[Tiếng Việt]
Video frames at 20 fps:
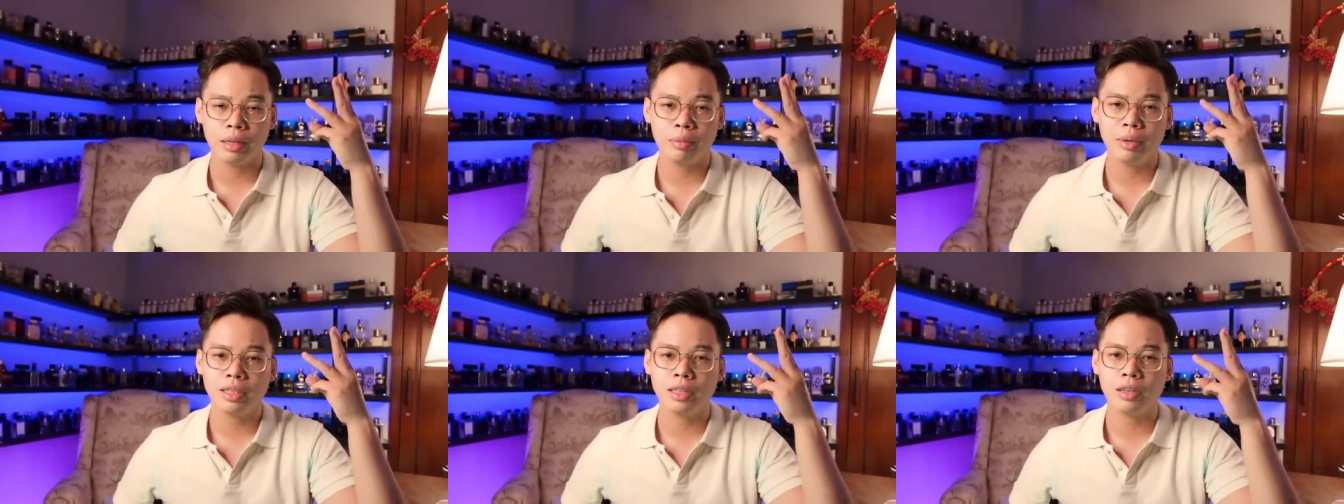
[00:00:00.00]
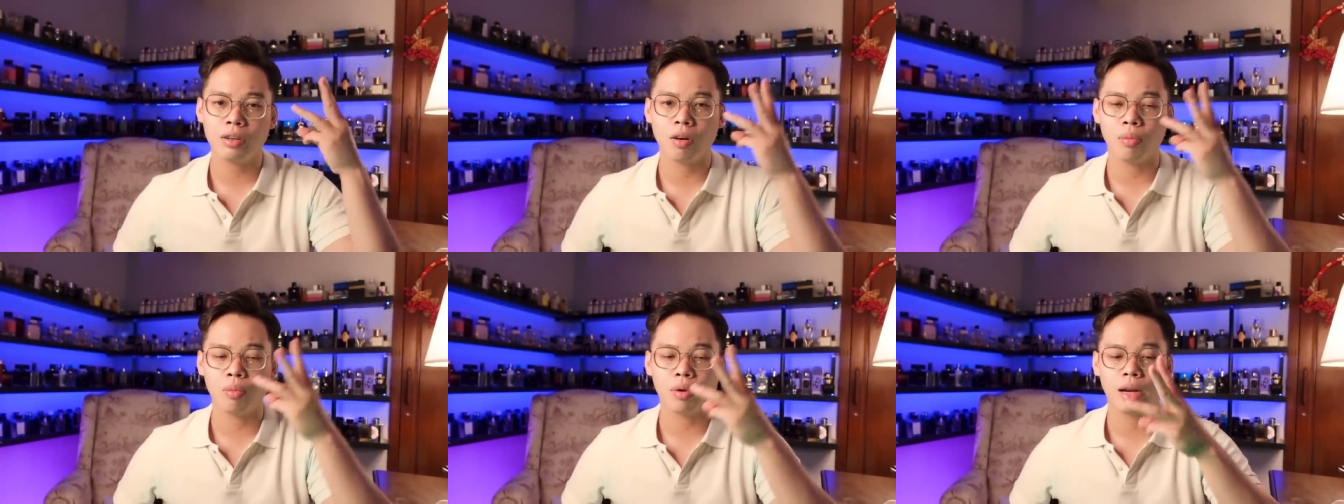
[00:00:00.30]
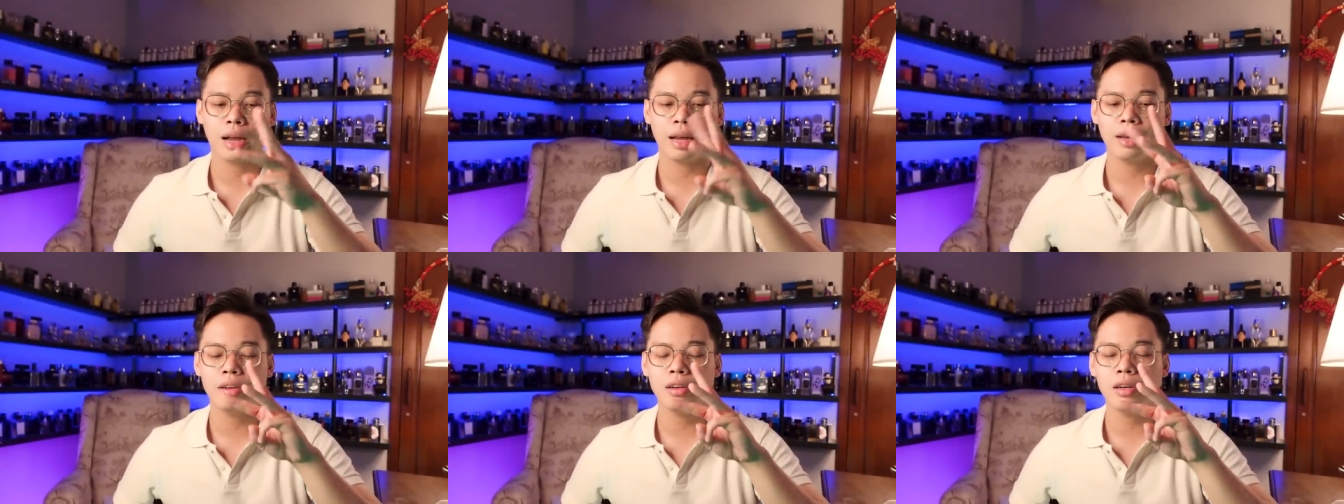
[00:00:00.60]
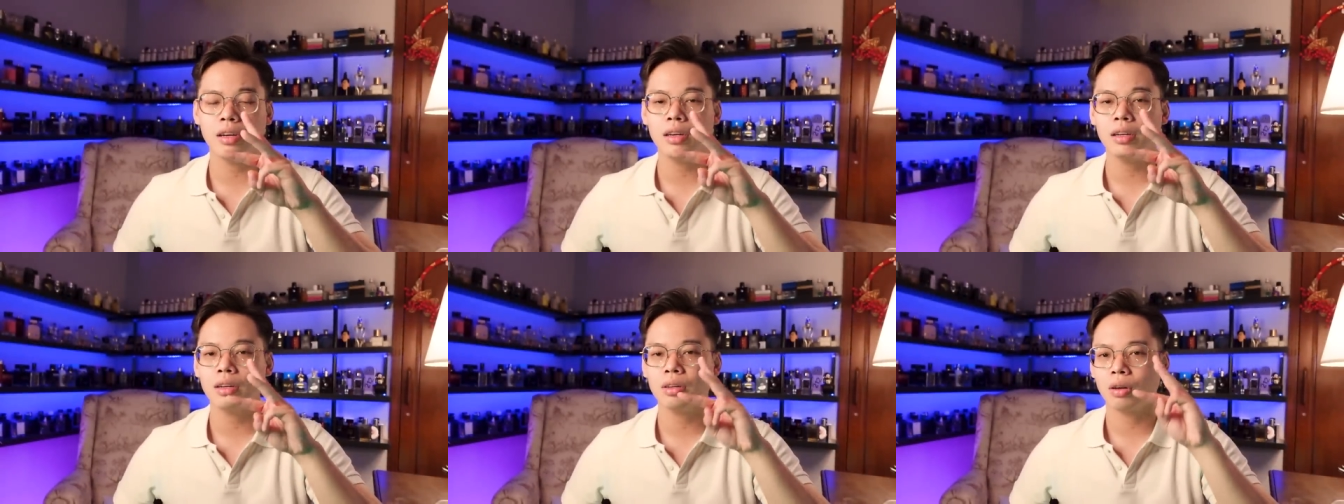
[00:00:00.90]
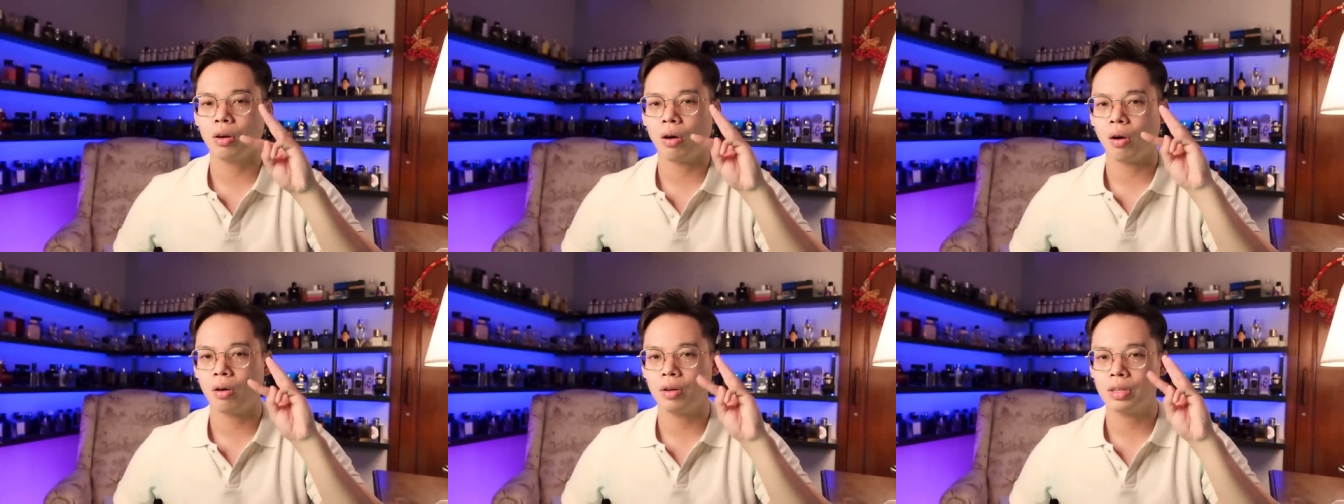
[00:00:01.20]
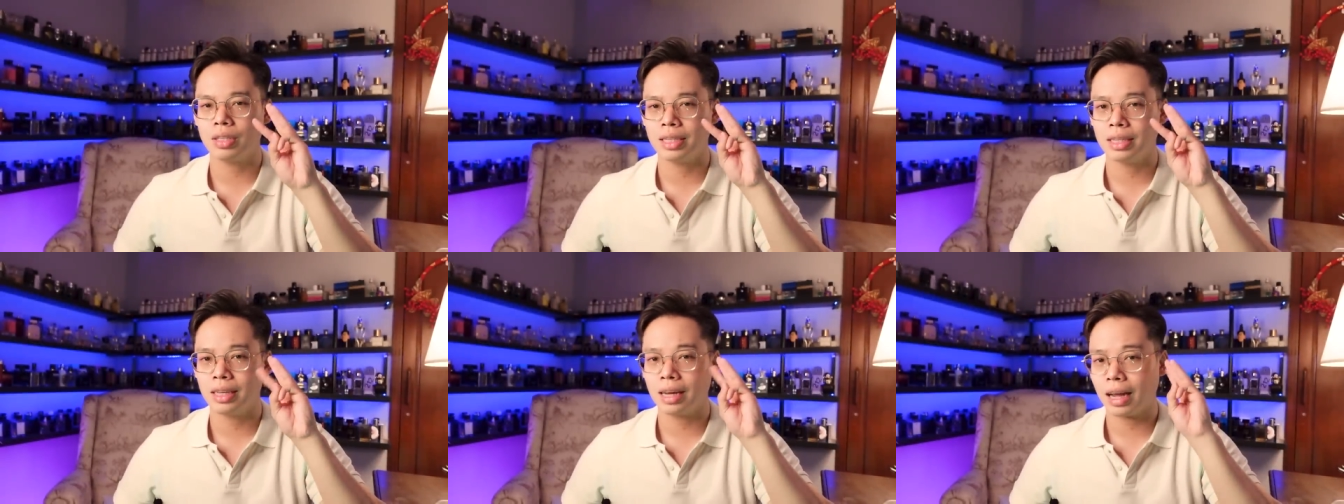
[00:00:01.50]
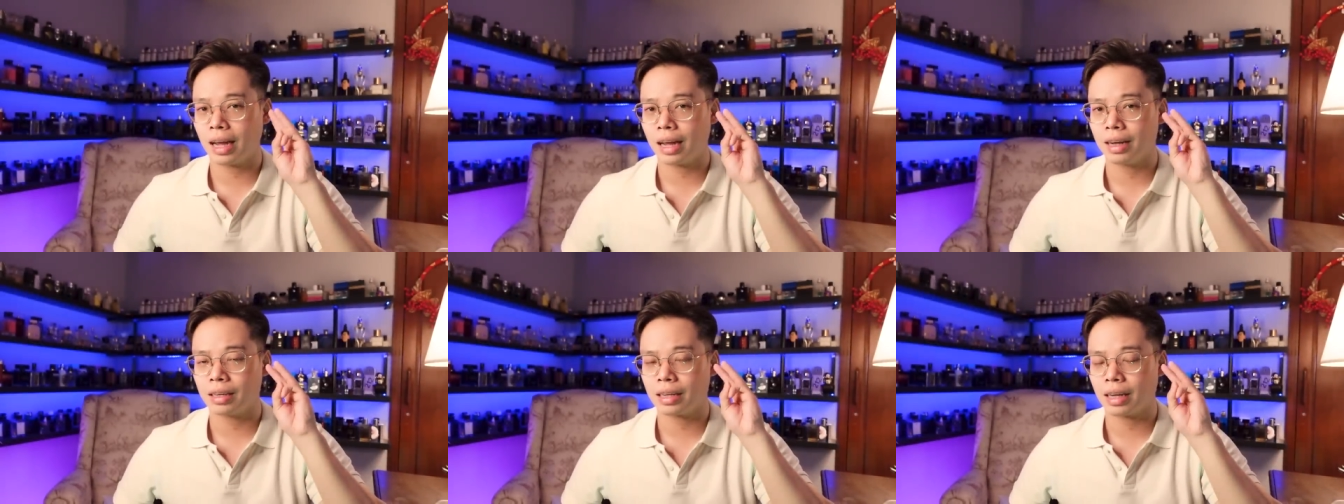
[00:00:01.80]
thì bây giờ còn một cái nữa đó chính
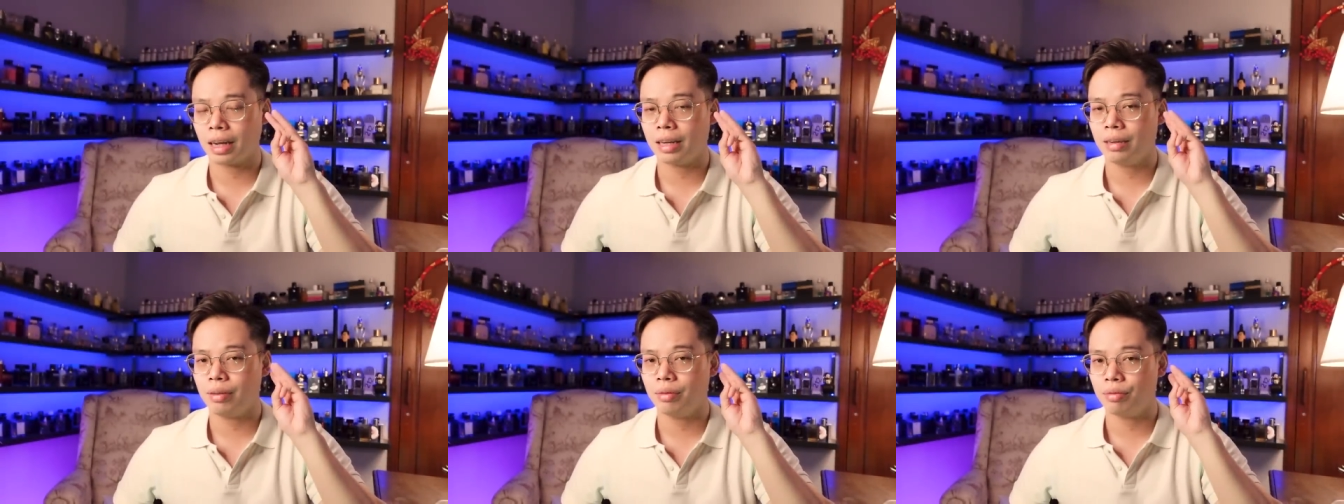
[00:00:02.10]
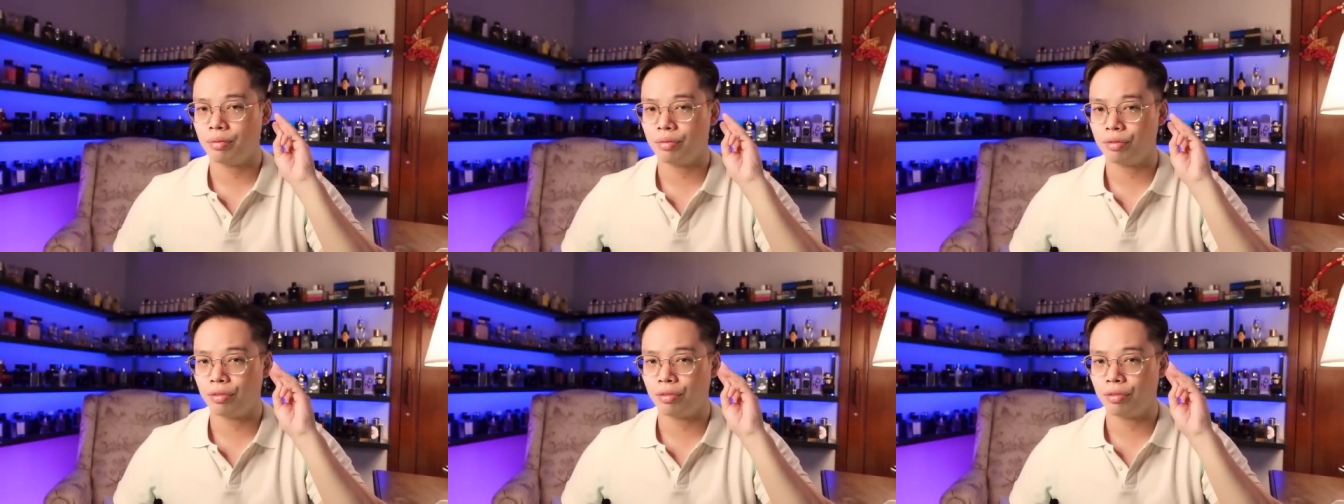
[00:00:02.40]
là cái